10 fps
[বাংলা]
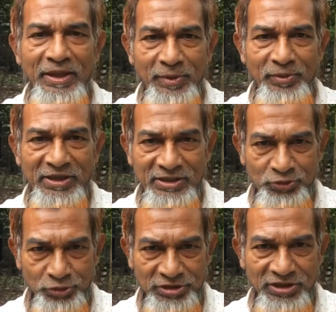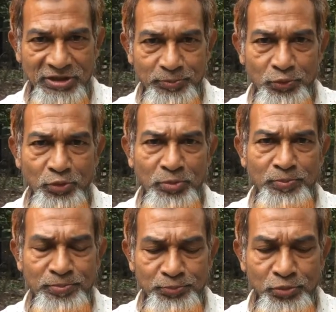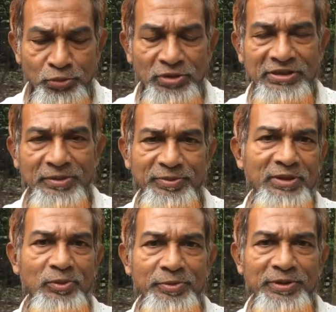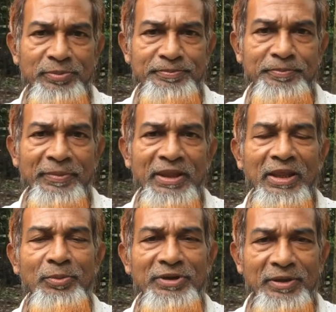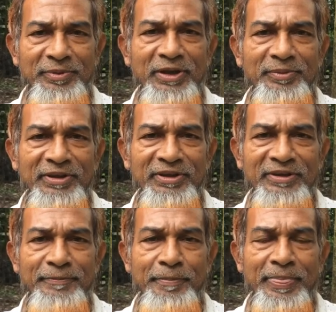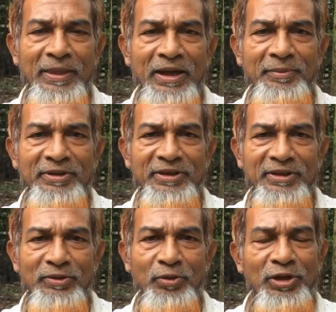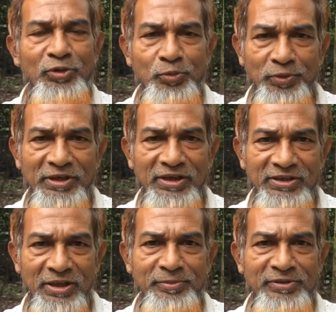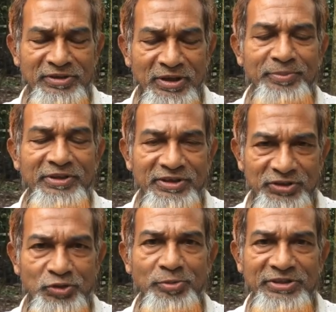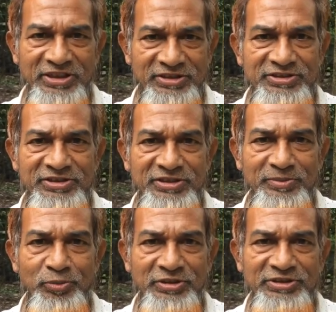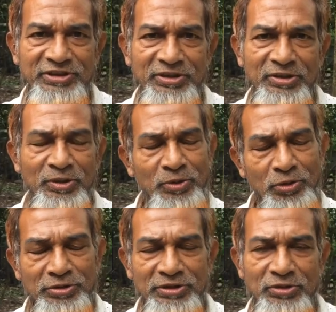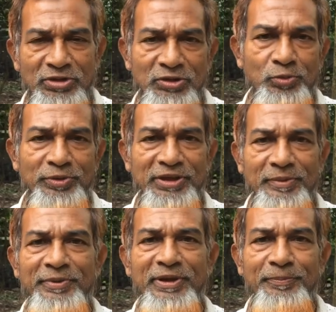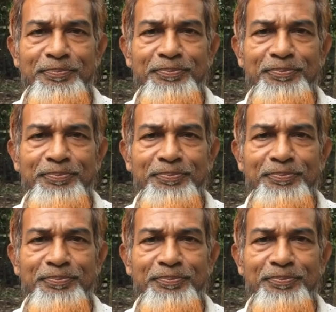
এবং একটা সত্যিকারী পূর্ণ পূর্ণ একটা ব্যায়াম হবে এবং এই ব্যায়ামে আমাদের অনেক উপকার তা আমি আপনাদেরকে সবই জানিয়েছি বলেছি অত্যন্ত একটা উপকারী ব্যায়াম